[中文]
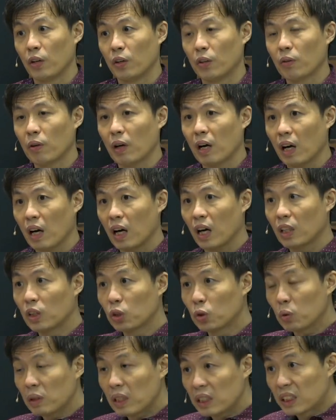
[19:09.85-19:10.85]
有
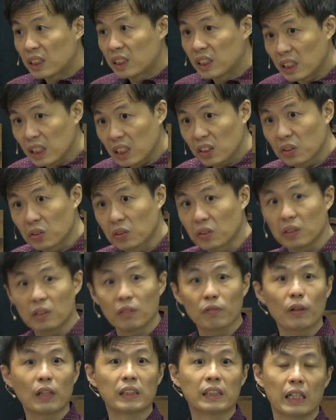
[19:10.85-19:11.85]
很多的心
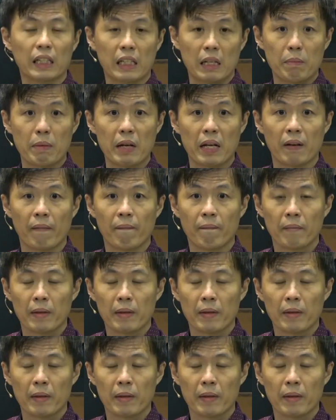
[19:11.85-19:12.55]
思放在里面